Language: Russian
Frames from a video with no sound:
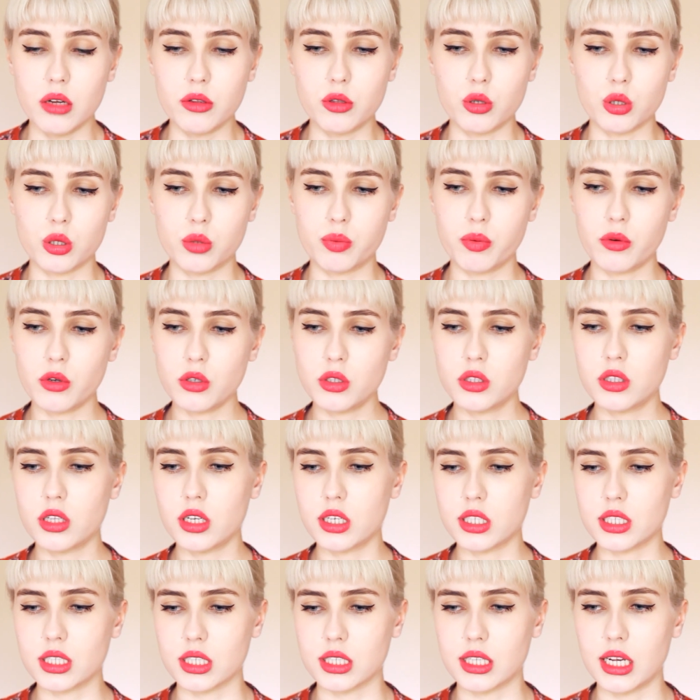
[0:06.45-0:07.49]
То есть просто
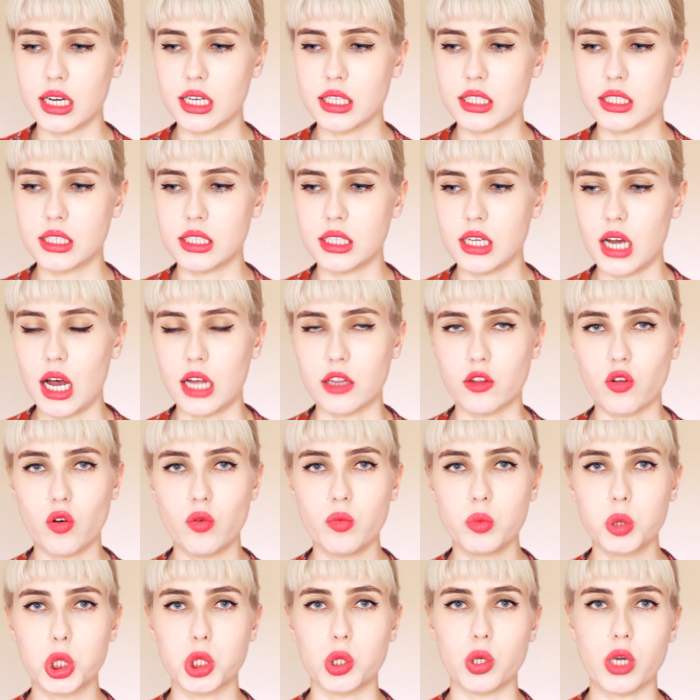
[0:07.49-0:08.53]
рассказать о
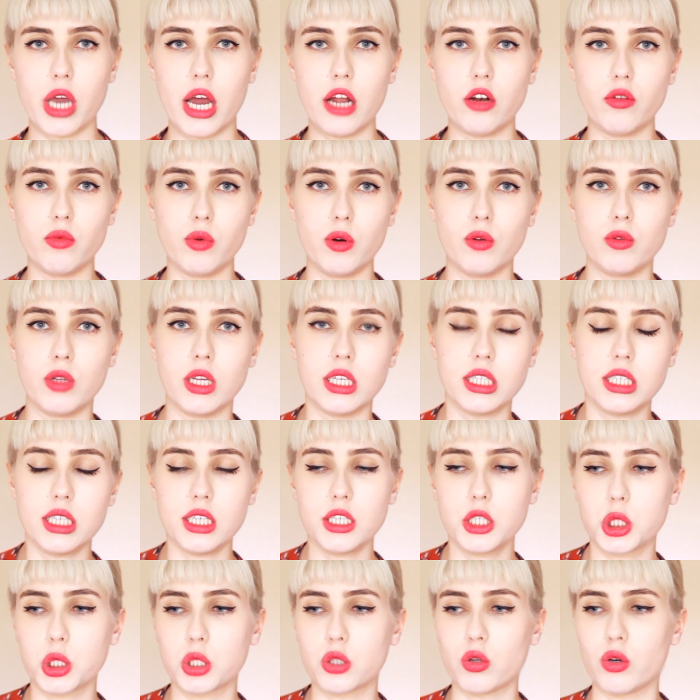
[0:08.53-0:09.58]
том, что я люблю
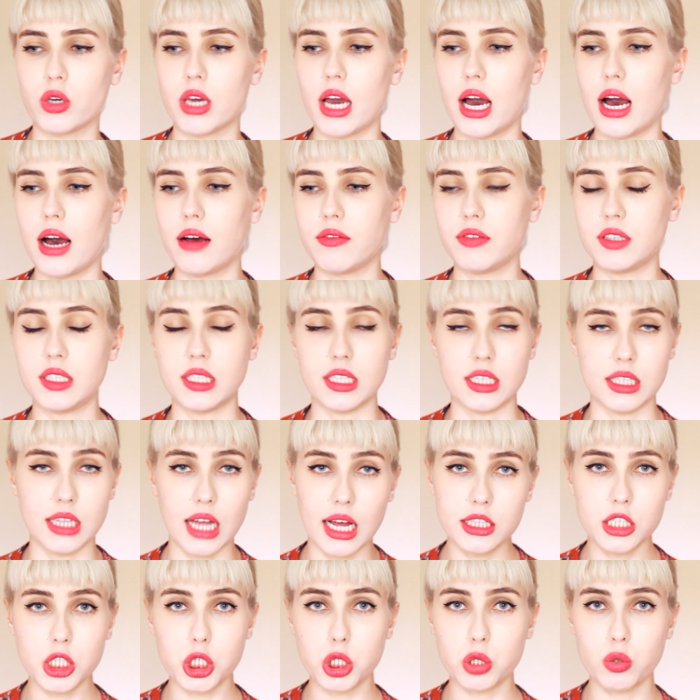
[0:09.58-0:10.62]
носить, что я
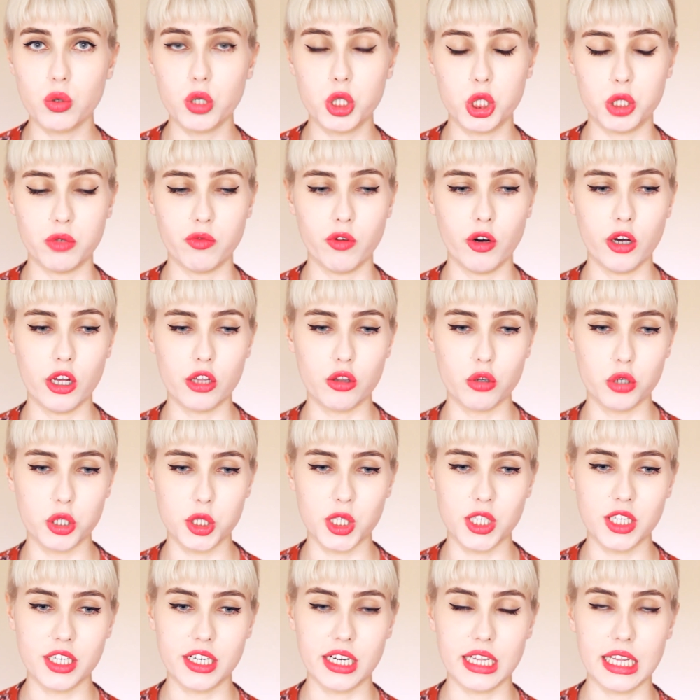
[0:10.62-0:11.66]
всегда ношу, чего я
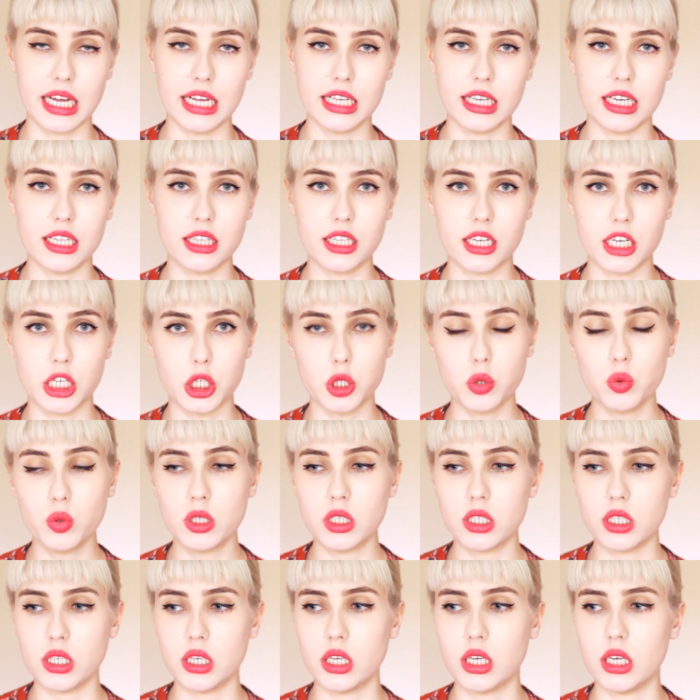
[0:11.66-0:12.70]
точно никогда не
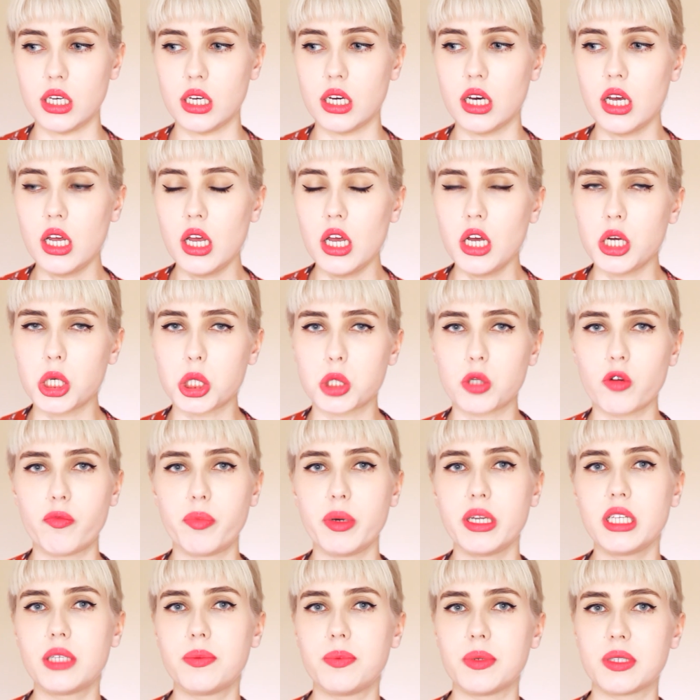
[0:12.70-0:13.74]
откажусь и что, в
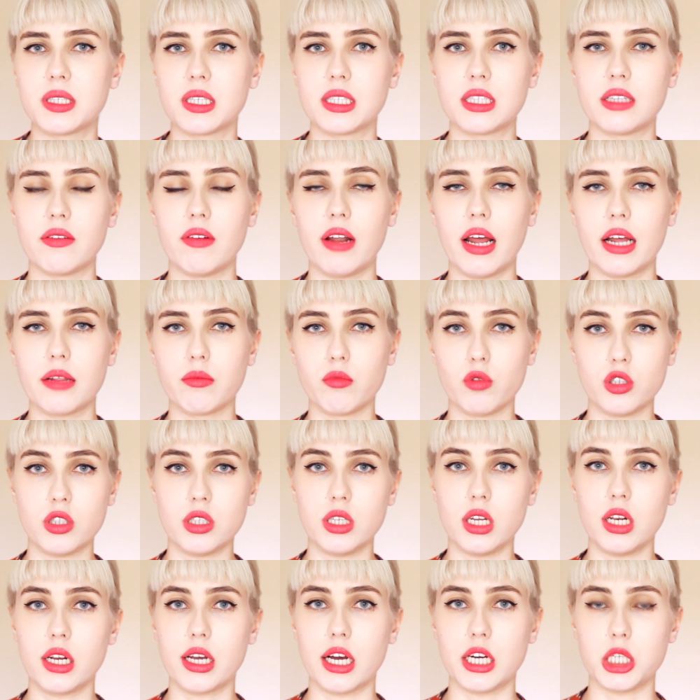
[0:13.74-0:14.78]
принципе, составляет мой
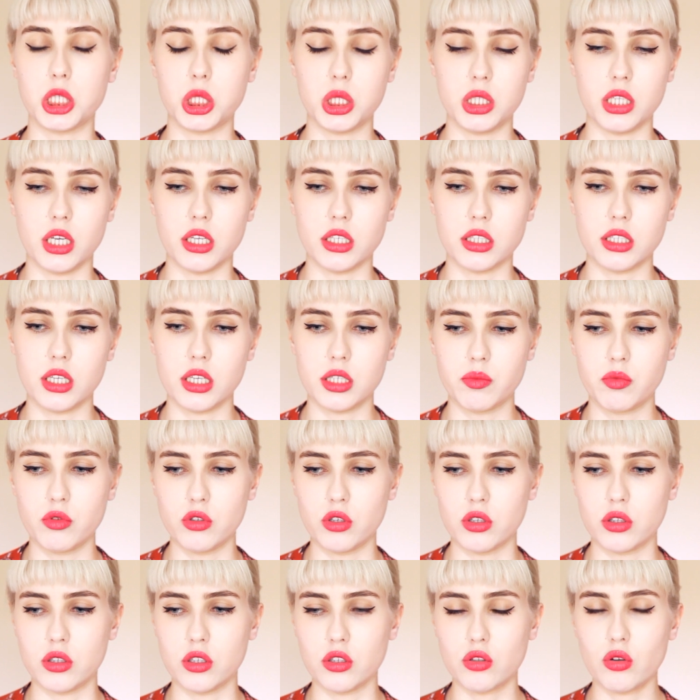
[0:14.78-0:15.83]
стиль каждый день. Здесь
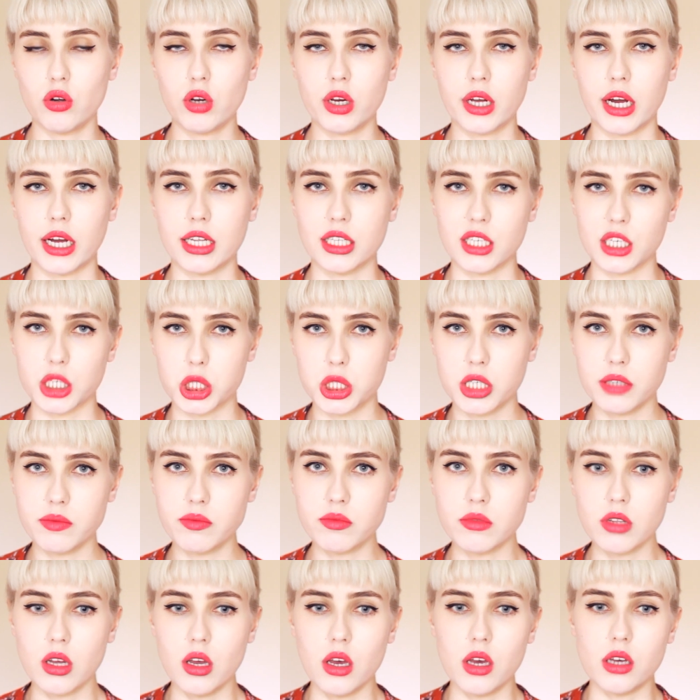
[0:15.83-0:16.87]
будет не только одежда,
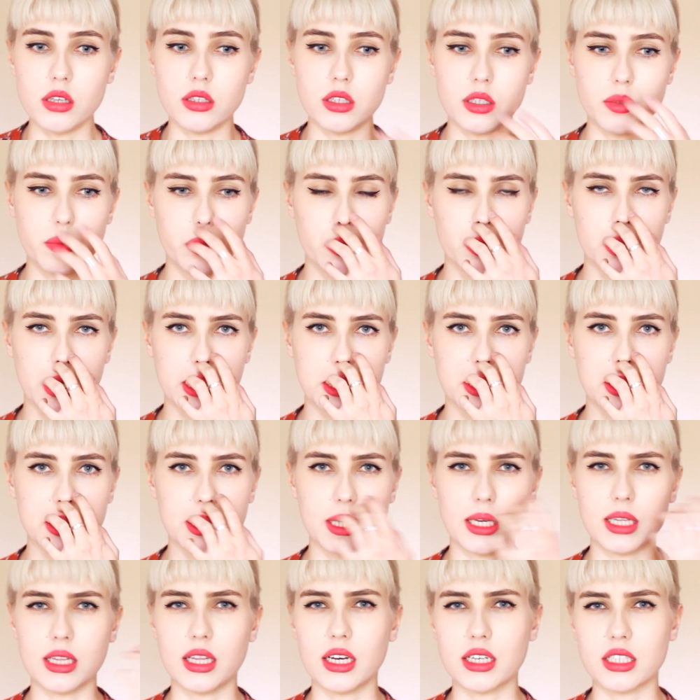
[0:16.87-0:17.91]
здесь будут также
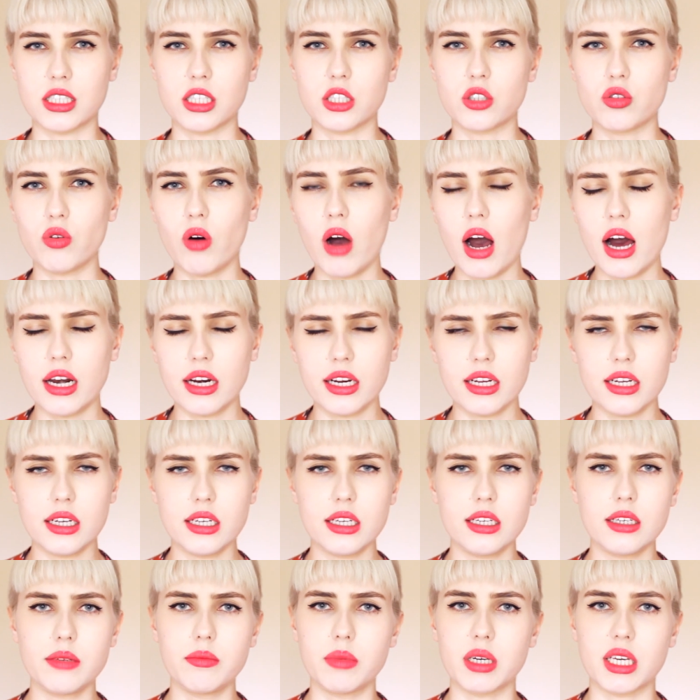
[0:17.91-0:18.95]
какие-то
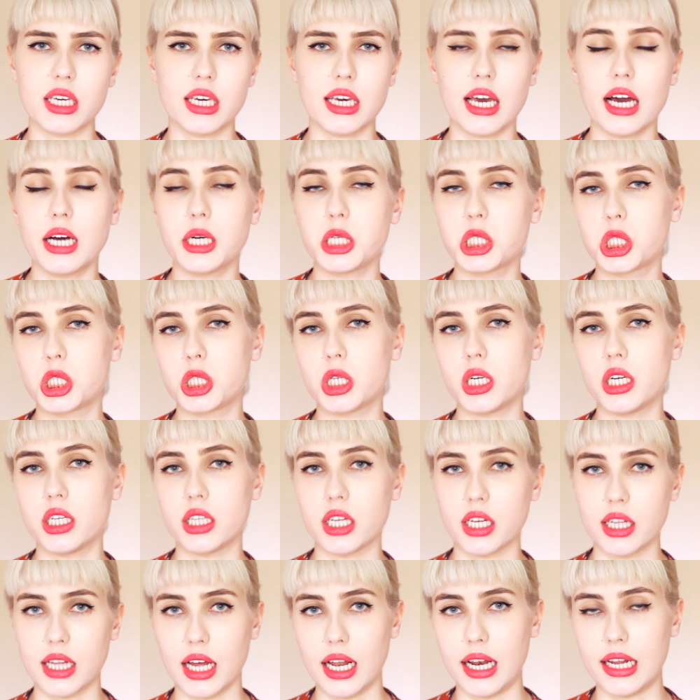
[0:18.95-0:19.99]
аксессуары, макияж и
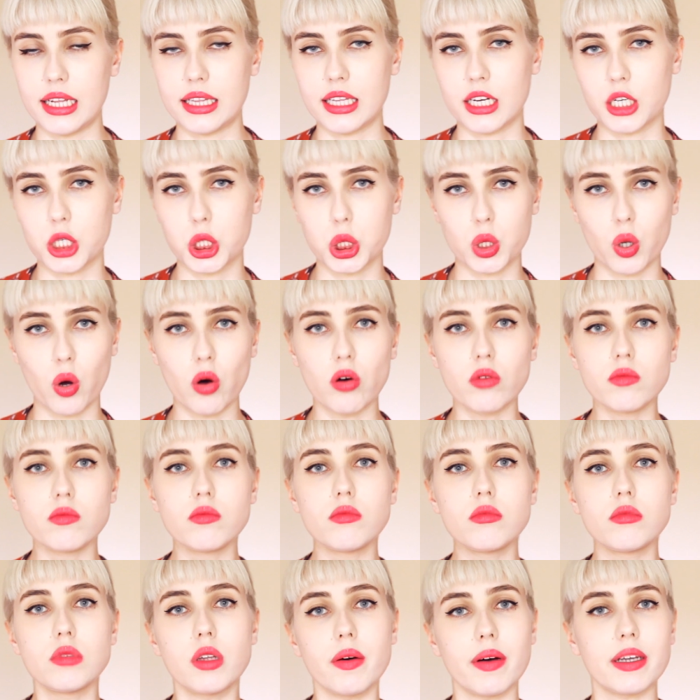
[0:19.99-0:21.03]
так далее. Так что
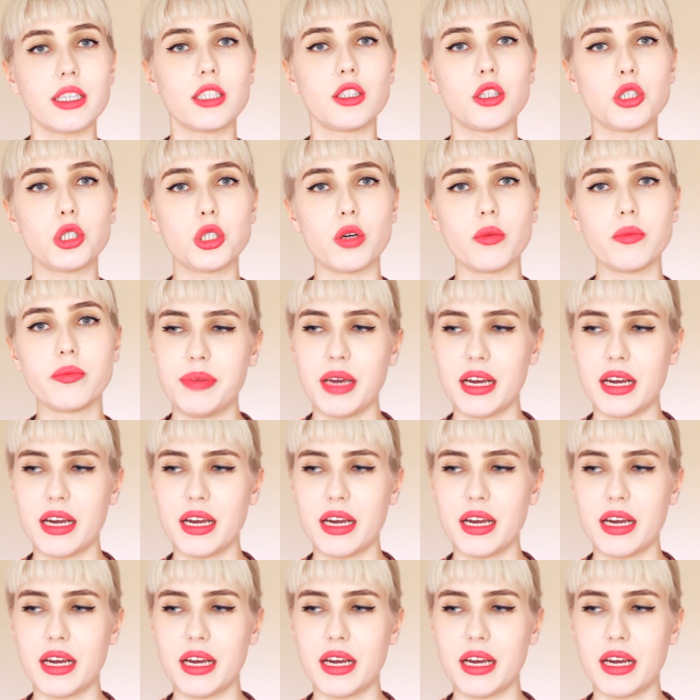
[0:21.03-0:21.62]
давайте начнем.